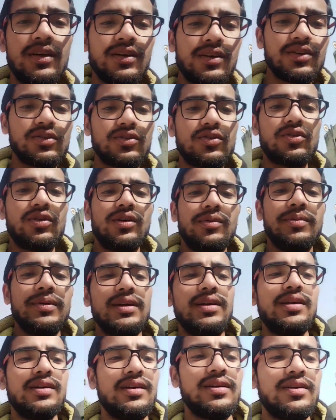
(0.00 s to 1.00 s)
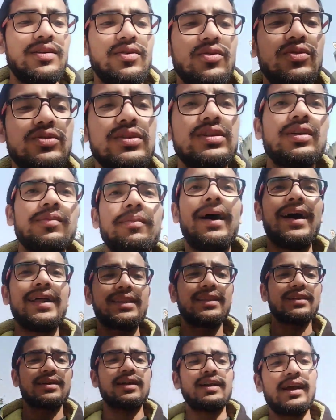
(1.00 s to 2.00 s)
तो अभी उनसे बात
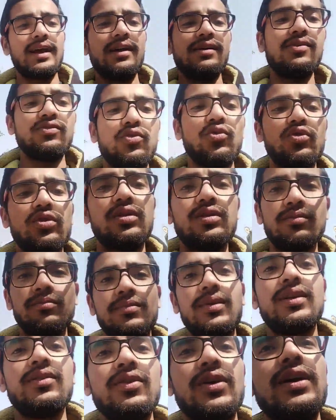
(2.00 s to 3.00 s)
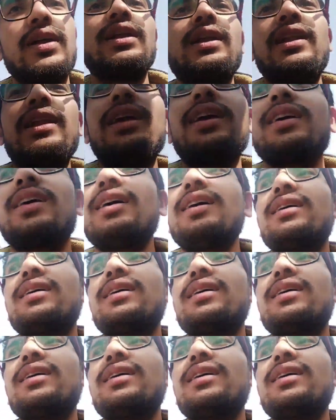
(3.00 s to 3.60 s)
करा है फ़ोन नंबर वगैरह लेके